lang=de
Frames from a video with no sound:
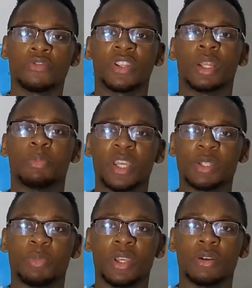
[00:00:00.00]
Auf deiner
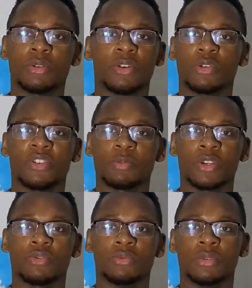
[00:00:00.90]
PSP? Oder, oder was
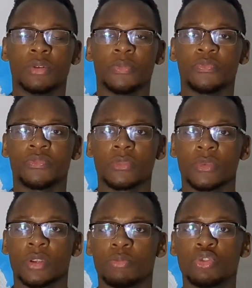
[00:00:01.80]
machst du?
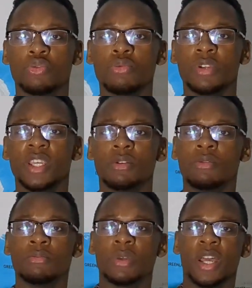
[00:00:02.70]
Bist du nur hier,
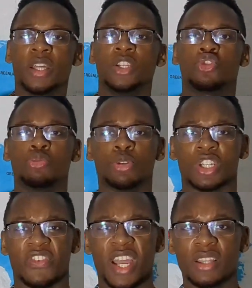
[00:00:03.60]
um dich zu
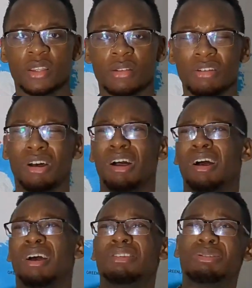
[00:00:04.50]
beschweren?
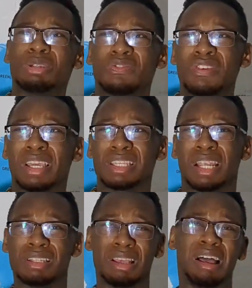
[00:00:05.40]
Ah, ist so schwierig
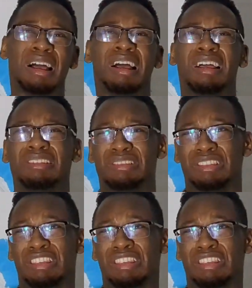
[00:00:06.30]
alles. Ah,